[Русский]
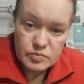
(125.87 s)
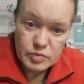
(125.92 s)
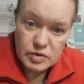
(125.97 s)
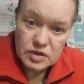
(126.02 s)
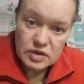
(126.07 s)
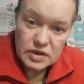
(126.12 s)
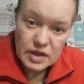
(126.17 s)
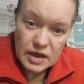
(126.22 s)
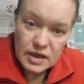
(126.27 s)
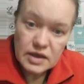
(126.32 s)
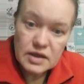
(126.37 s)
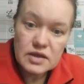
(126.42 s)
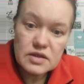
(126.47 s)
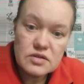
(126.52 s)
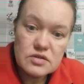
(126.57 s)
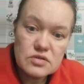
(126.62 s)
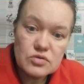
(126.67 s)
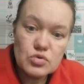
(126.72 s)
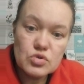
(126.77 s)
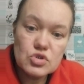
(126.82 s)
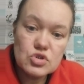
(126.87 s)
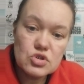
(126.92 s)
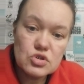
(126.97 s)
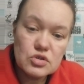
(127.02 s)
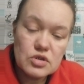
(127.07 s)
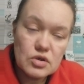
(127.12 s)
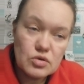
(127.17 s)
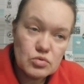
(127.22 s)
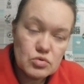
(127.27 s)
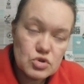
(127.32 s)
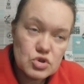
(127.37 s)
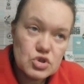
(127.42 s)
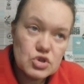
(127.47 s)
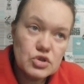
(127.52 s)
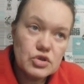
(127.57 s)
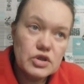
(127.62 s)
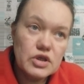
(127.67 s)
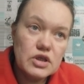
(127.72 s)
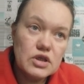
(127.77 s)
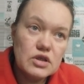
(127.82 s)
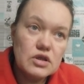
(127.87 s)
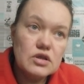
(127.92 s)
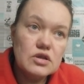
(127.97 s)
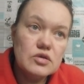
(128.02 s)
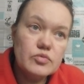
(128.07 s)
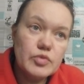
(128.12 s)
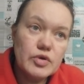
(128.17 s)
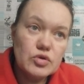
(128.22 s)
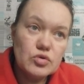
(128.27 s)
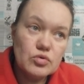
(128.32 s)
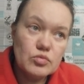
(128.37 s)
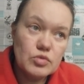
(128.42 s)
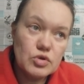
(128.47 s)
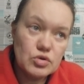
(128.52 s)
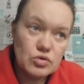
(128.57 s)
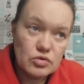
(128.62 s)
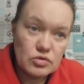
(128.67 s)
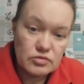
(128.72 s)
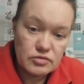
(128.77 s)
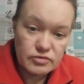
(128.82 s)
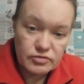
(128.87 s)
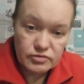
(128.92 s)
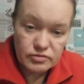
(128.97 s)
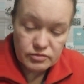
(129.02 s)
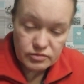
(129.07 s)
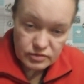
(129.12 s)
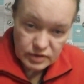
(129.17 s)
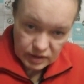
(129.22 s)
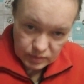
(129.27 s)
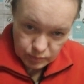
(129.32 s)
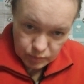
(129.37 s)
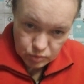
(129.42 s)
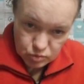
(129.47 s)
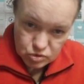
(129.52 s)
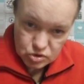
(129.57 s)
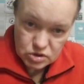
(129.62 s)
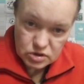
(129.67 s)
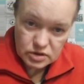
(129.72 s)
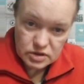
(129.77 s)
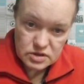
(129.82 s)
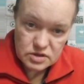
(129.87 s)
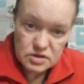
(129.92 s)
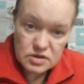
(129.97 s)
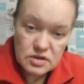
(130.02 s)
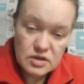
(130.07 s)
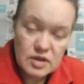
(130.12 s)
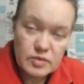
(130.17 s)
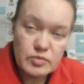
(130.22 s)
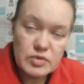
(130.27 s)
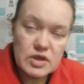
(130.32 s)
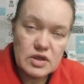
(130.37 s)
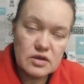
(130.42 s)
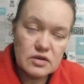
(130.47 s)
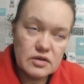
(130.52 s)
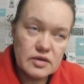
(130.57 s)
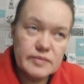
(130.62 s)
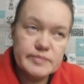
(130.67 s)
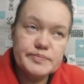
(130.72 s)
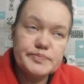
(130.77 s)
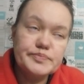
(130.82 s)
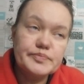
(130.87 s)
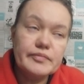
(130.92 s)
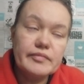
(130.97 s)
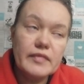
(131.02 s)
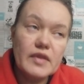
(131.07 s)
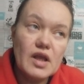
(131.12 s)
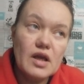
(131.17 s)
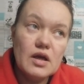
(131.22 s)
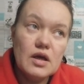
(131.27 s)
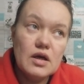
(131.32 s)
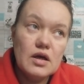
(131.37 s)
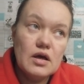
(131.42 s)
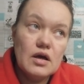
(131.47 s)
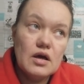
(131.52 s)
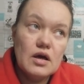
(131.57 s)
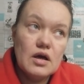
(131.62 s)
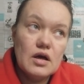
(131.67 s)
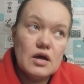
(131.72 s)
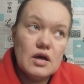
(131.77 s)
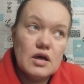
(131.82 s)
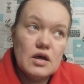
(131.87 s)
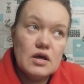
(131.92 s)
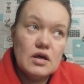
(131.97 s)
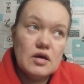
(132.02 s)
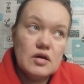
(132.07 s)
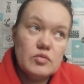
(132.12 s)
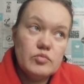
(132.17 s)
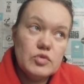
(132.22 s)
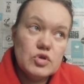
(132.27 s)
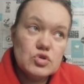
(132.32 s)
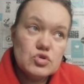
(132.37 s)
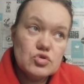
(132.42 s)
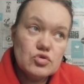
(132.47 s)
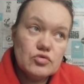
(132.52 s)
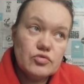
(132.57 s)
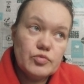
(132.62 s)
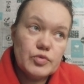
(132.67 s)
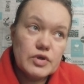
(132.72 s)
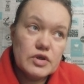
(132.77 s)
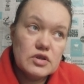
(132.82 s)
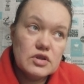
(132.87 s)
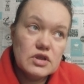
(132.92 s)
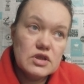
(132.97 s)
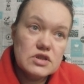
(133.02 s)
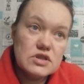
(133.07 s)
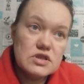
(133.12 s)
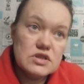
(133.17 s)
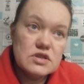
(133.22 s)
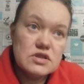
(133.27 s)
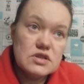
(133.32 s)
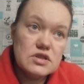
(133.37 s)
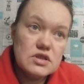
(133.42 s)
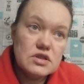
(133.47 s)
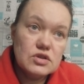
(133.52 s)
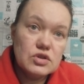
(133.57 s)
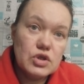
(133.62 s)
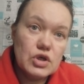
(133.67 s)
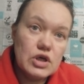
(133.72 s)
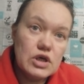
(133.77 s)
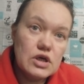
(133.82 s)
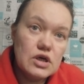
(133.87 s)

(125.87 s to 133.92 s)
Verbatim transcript: спектакль с той же Дорошиной, и потом ее так получилось ненамеренно. Меньшов пригласил